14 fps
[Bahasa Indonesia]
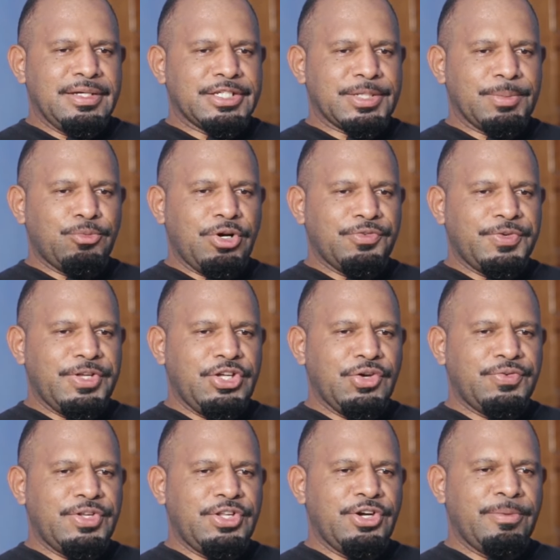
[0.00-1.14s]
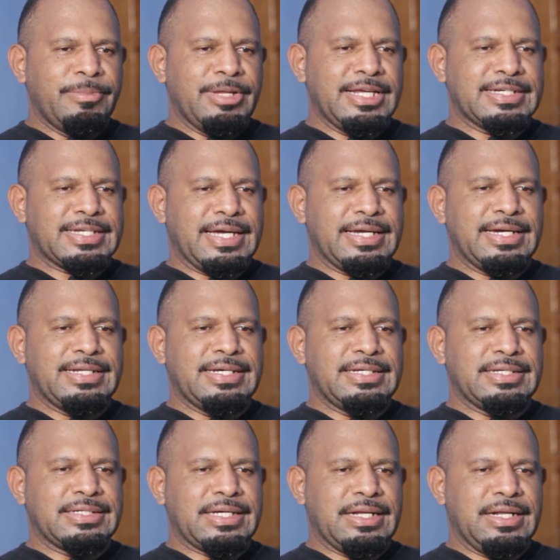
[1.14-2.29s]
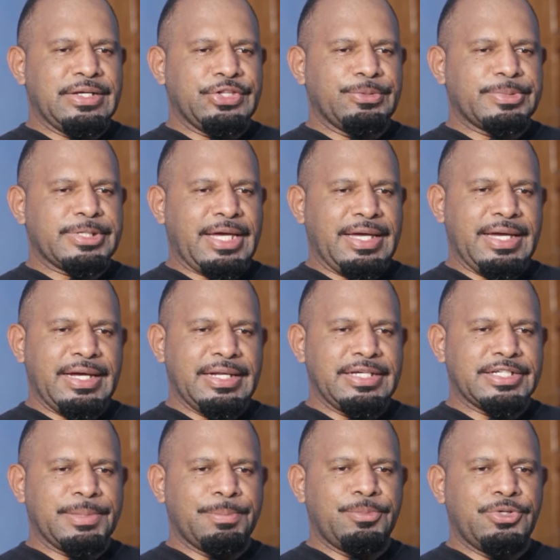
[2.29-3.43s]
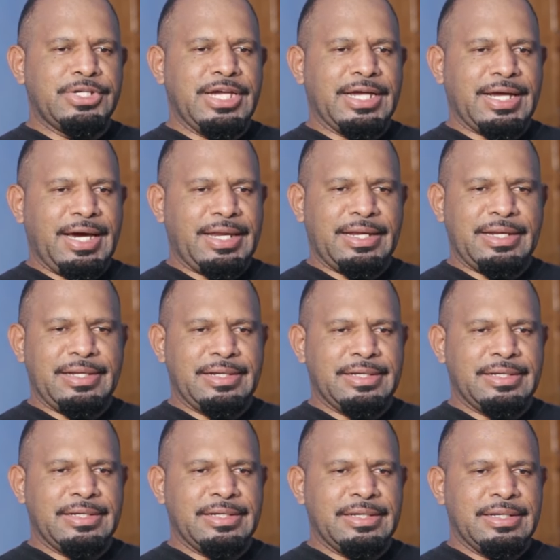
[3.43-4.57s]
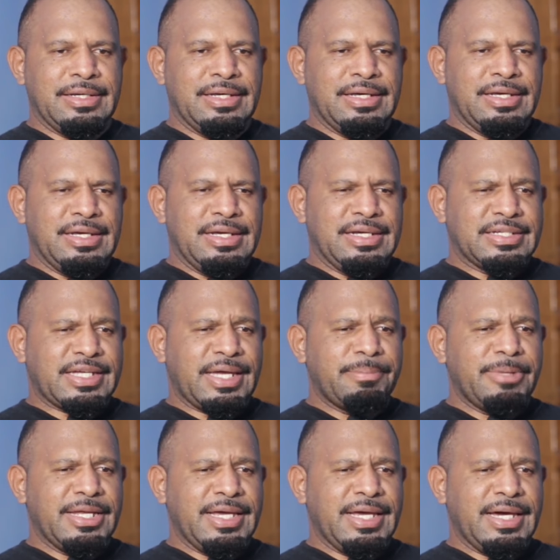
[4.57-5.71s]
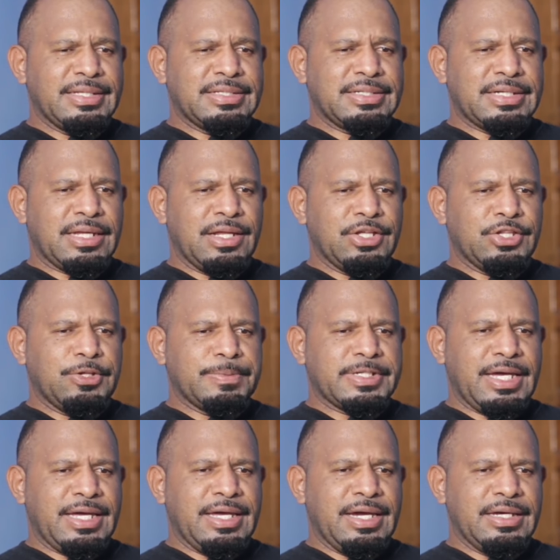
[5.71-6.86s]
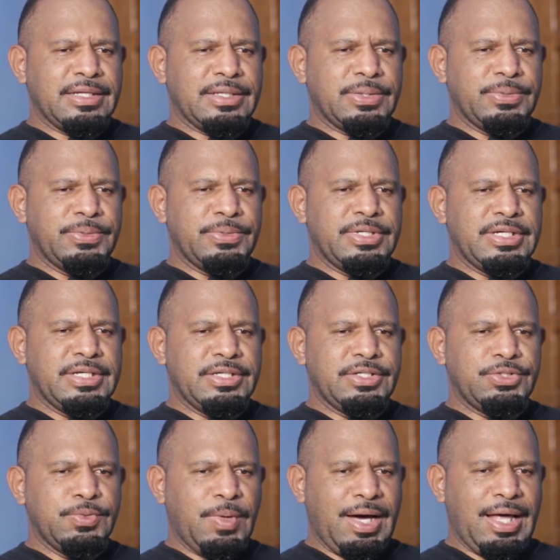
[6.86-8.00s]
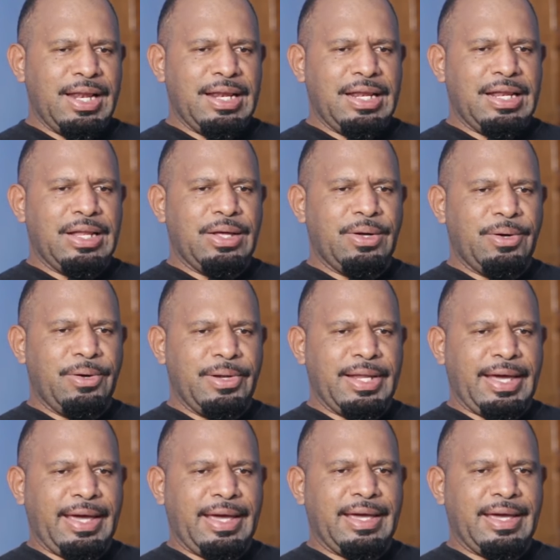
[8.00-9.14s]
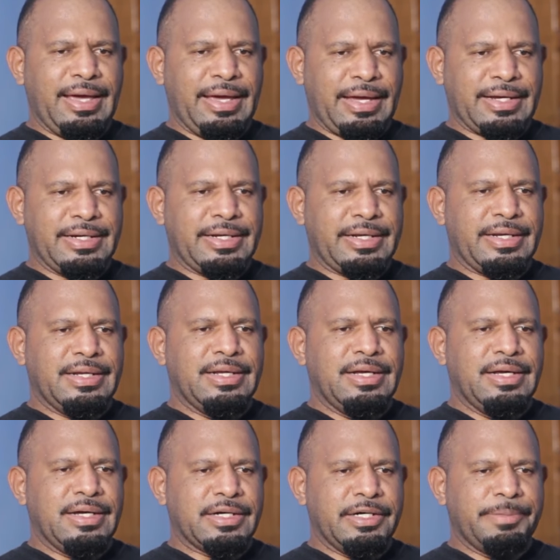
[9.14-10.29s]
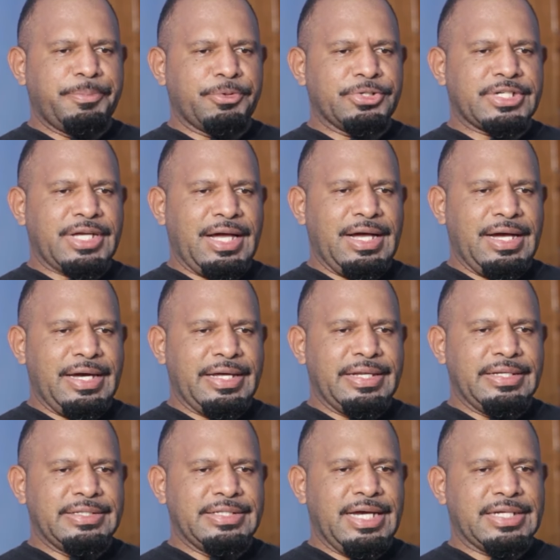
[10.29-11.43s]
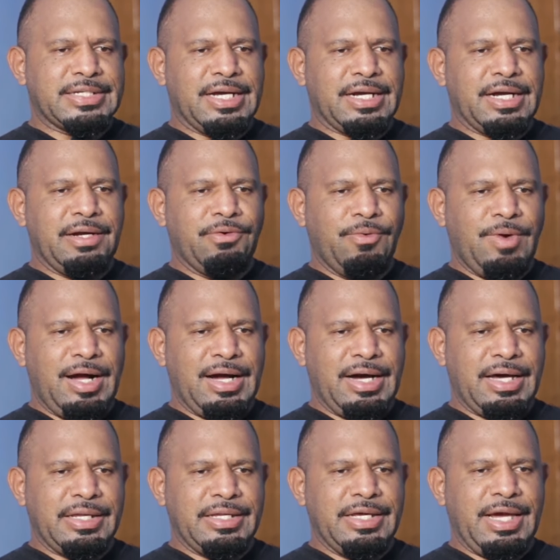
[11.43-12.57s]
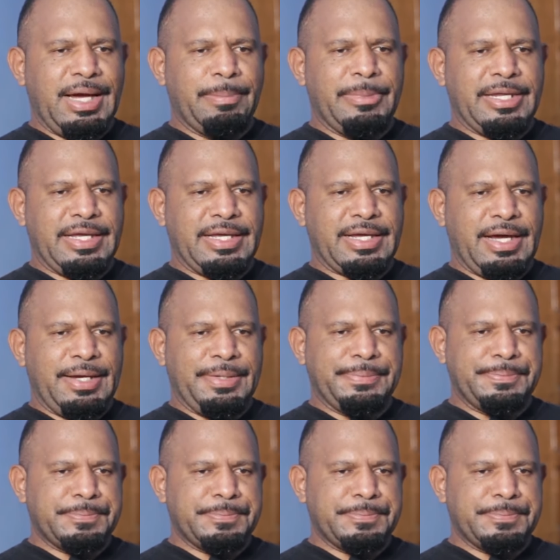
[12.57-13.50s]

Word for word: semua video-video milik saya di channel YouTube saya disembunyikan. Saya melihat channel YouTube saya itu dijual oleh hacker ke perusahaan jasa keuangan di Amerika.